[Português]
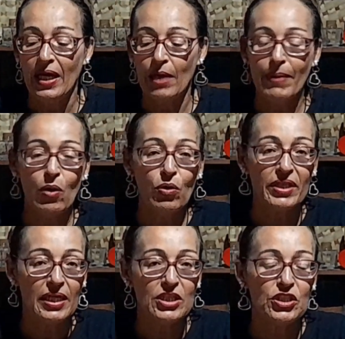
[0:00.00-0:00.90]
Era uma
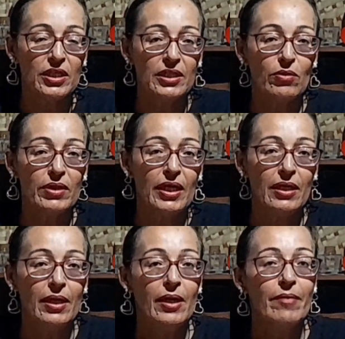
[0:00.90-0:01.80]
outra alergia que deu
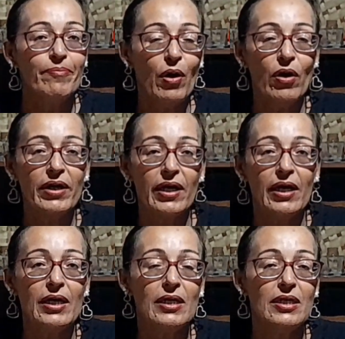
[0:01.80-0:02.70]
nele.
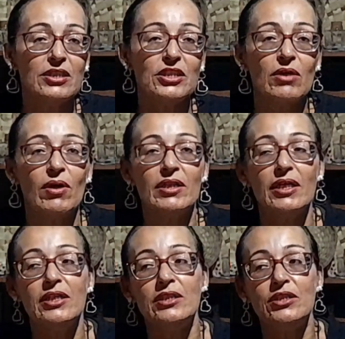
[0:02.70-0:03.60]
Porém, antes agora
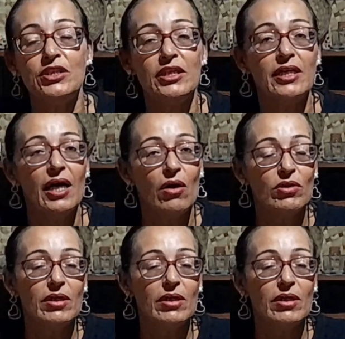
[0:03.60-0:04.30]
de, de ao